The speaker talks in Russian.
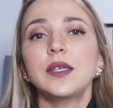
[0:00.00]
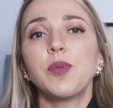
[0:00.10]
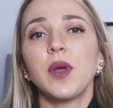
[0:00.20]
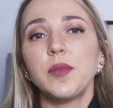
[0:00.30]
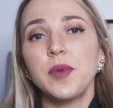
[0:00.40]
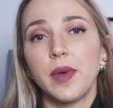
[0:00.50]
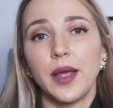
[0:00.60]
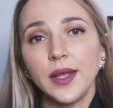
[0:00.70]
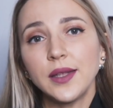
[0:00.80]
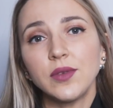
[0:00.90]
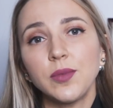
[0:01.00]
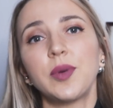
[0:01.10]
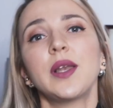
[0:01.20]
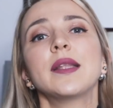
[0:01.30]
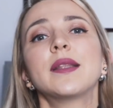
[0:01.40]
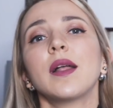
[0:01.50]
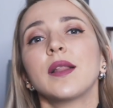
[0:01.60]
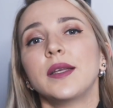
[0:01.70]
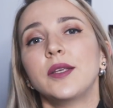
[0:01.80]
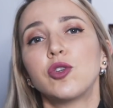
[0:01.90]
И помимо этого
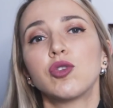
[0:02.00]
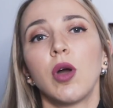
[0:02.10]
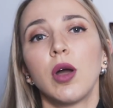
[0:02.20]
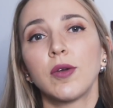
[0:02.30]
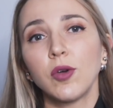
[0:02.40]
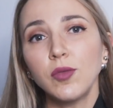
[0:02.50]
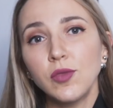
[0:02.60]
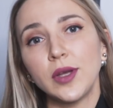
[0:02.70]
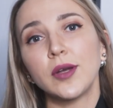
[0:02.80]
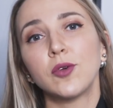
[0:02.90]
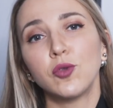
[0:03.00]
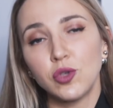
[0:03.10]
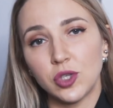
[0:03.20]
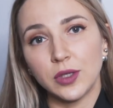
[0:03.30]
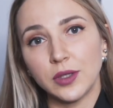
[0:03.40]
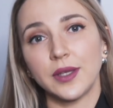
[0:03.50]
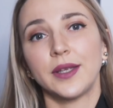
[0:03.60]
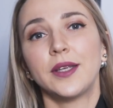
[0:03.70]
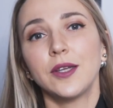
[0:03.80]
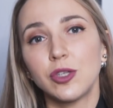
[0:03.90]
прилетала еще огромная куча
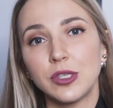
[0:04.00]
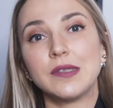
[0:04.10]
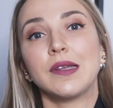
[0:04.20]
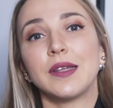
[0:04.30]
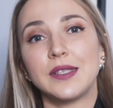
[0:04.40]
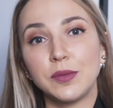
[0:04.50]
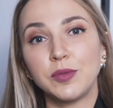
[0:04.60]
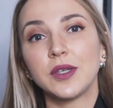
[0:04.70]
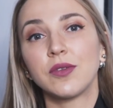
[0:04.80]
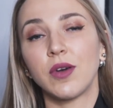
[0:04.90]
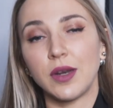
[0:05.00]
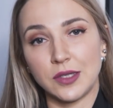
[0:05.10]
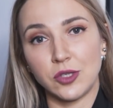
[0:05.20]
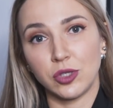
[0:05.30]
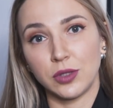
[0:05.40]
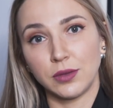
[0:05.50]
таких же стереотипных фразочек.